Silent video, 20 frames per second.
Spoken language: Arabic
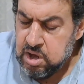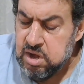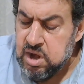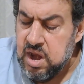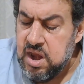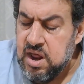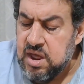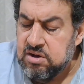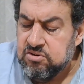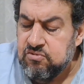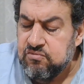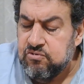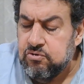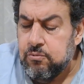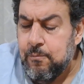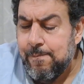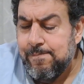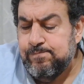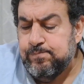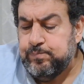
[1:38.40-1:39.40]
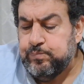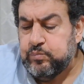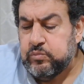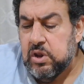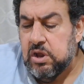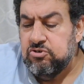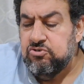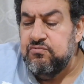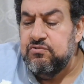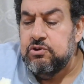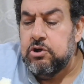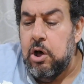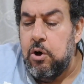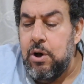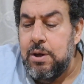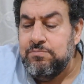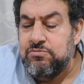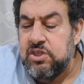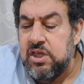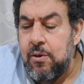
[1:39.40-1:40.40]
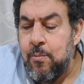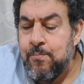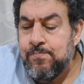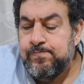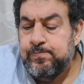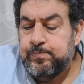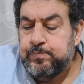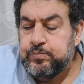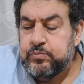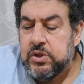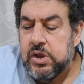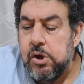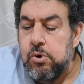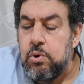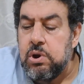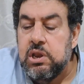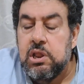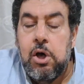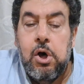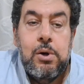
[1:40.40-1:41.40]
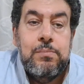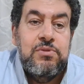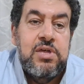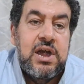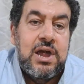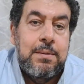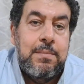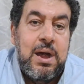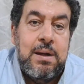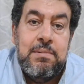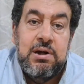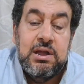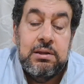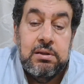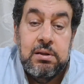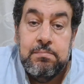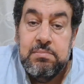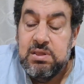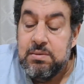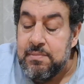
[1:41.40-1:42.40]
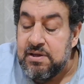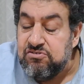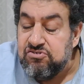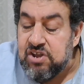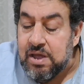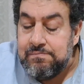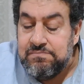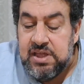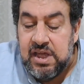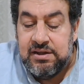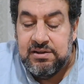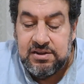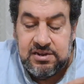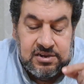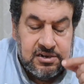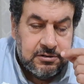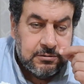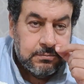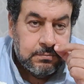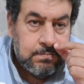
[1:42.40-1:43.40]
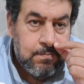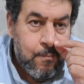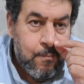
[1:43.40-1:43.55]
لا لا شوفوا شوفوا القوام ده هو القوام ده يا جماعه ما تبقاش جامده عن كده